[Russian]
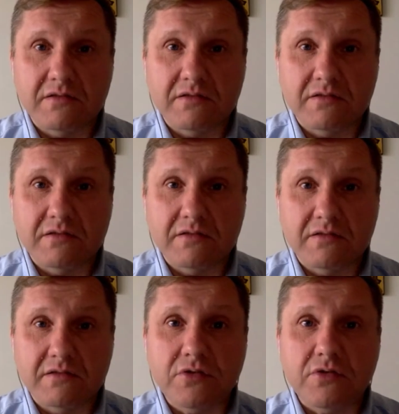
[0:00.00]
France
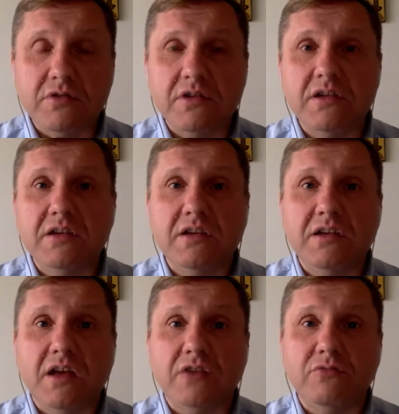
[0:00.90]
э, 2, и
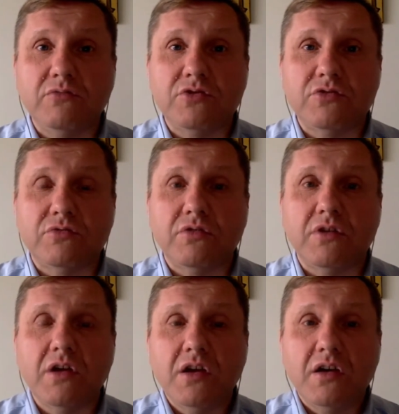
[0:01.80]
я думаю,
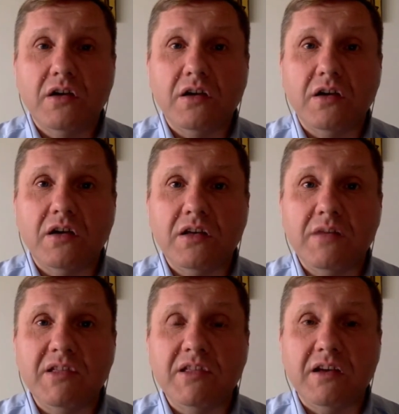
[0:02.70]
что э,
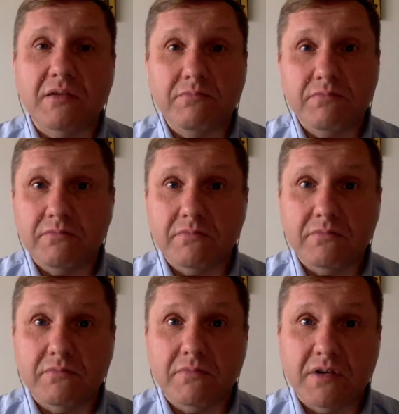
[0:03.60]
именно
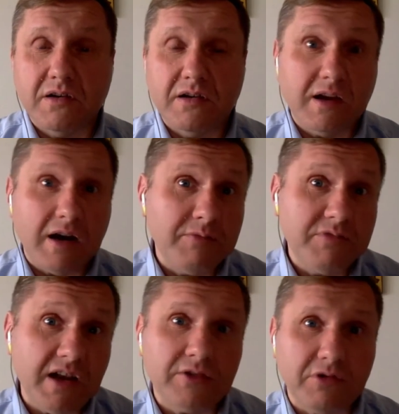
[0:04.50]
к генеральному
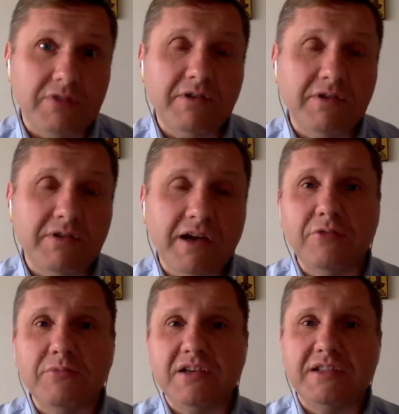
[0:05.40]
директору этого канала у
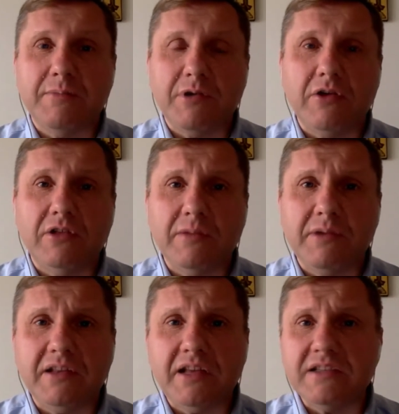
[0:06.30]
меня есть определенные
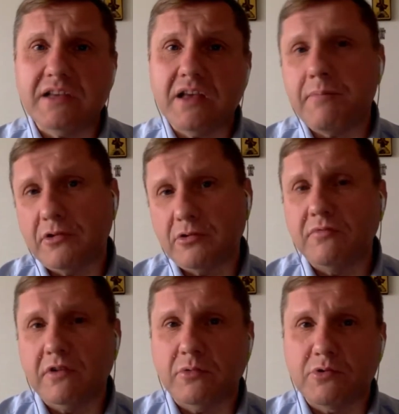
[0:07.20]
претензии, я
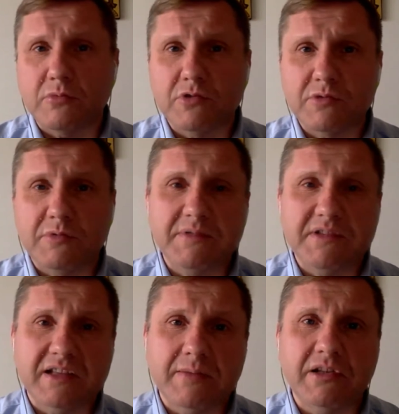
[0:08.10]
подумываю о том, что, может быть,
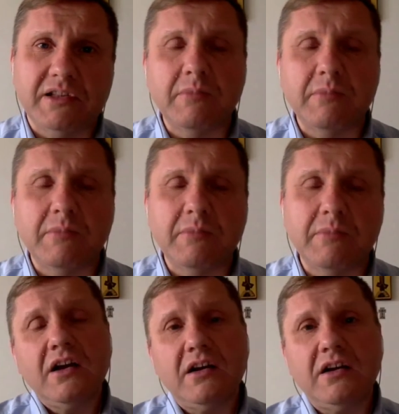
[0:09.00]
написать об этом
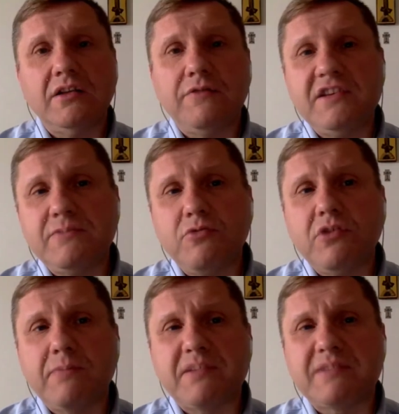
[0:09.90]
на
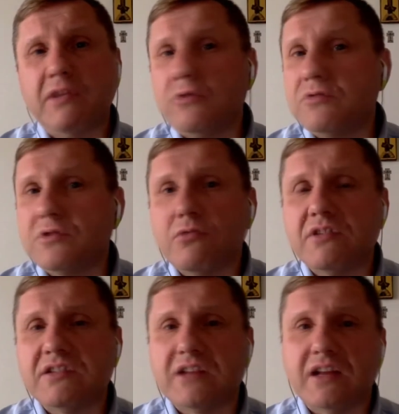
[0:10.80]
Фейсбуке, посмотрю. С
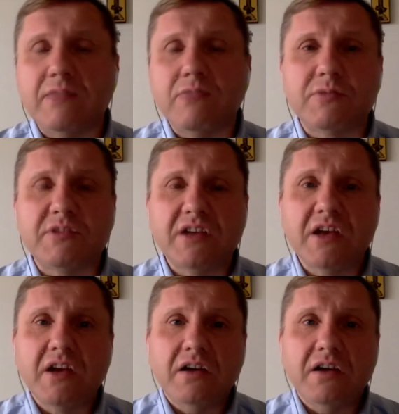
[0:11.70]
другой стороны, может быть,